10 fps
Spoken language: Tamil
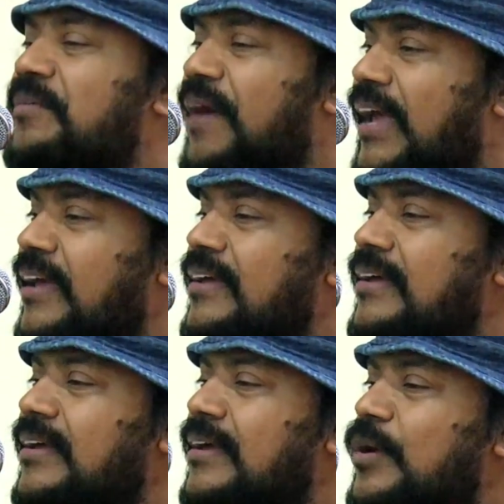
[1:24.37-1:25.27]
விடுவாய்
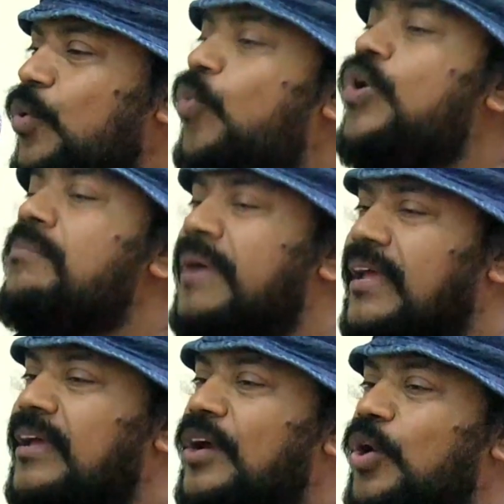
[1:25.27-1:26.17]
உண்மை
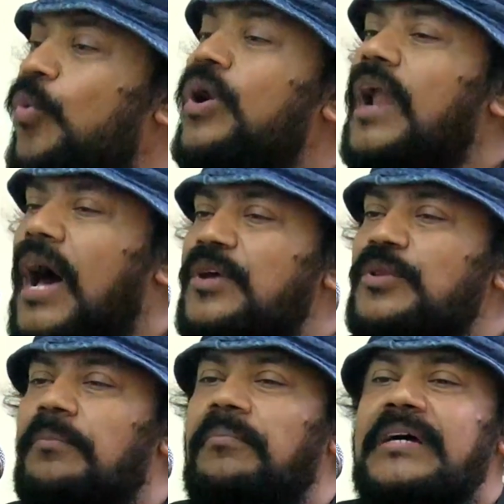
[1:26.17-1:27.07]
உன்
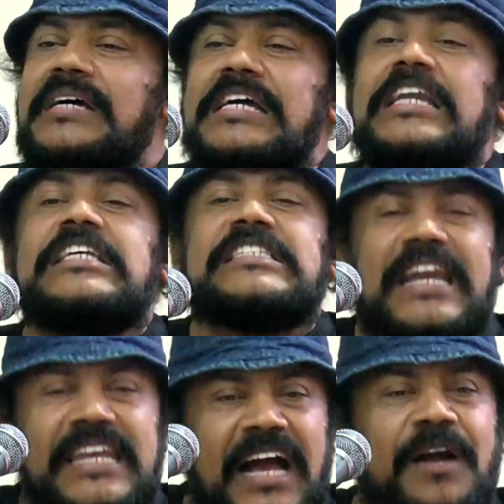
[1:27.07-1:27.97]
ஆயுதம் நீ
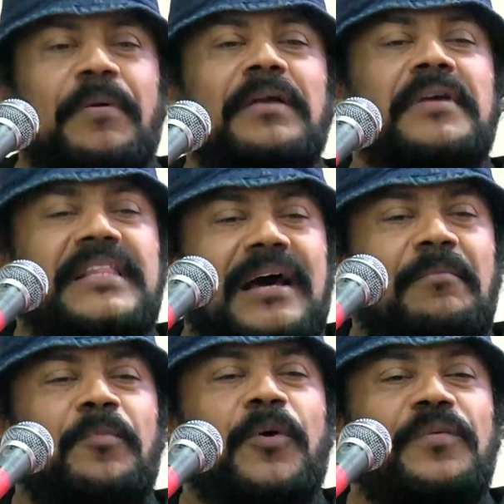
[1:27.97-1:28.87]
சரியாக
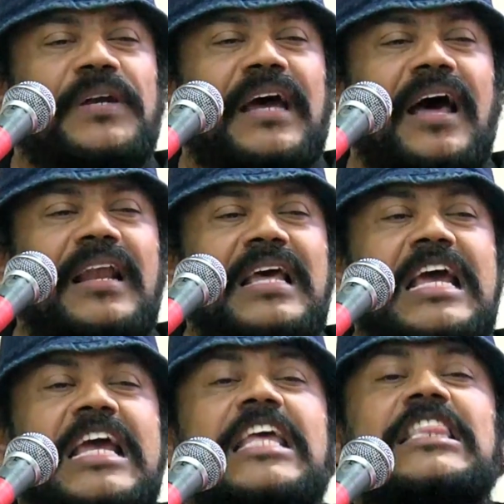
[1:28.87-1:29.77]
பயன்படுத்தாமல் போய்விட்டால்
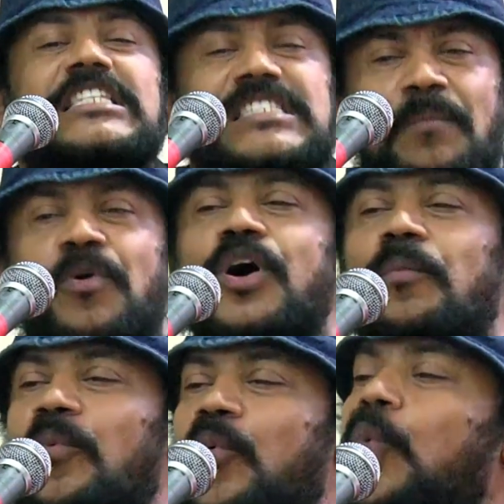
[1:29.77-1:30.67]
இந்த
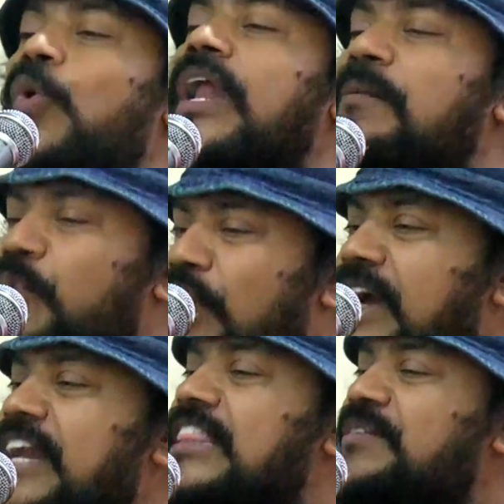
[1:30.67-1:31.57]
சமூகம் உன்னை
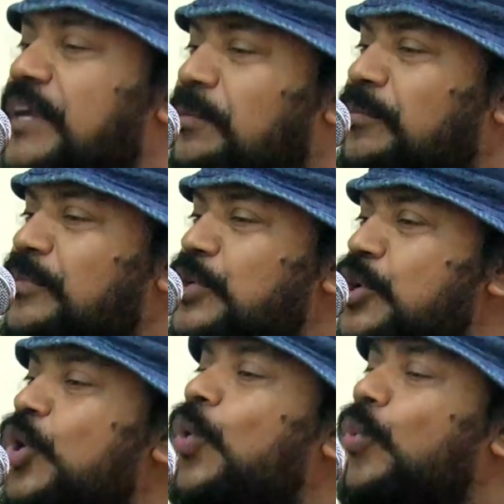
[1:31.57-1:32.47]
புறக்கணித்துவிடும்
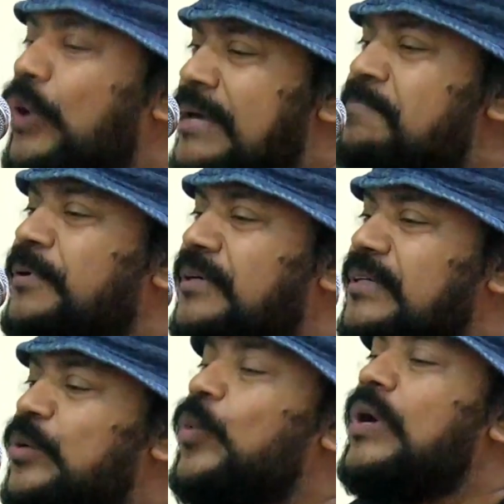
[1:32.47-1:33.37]
உழைப்பு
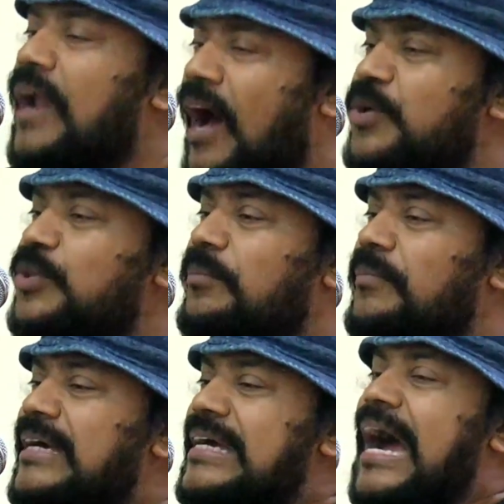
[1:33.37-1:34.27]
உன் ஆயுதம்
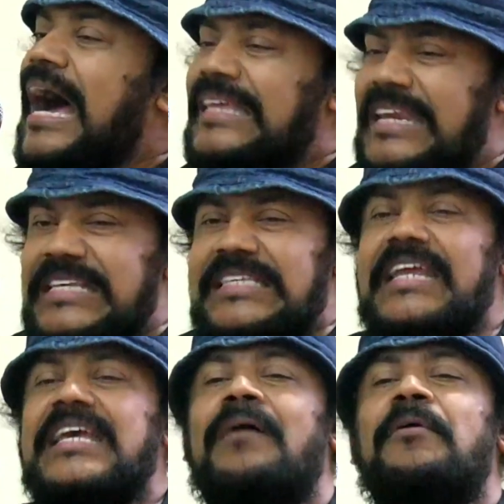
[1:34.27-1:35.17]
அதை நீ
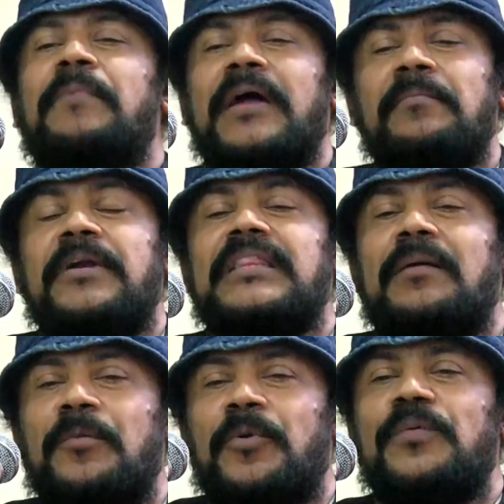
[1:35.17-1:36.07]
சரியாமல்
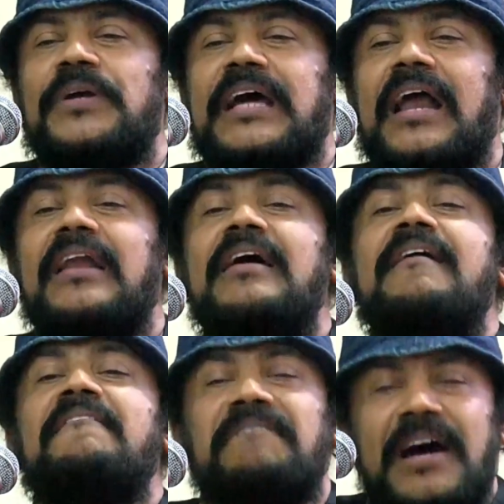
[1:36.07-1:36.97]
பயன்படுத்தாமல் போய்விட்டால்
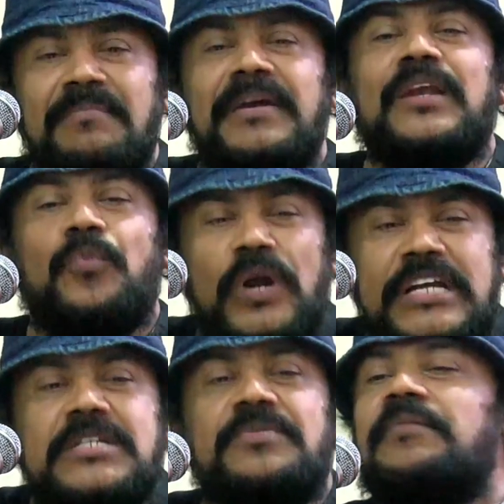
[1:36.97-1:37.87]
வறுமையில்
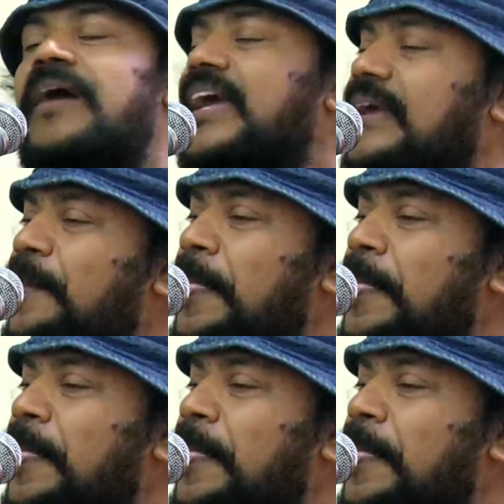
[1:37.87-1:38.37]
உழன்று விடுவாய்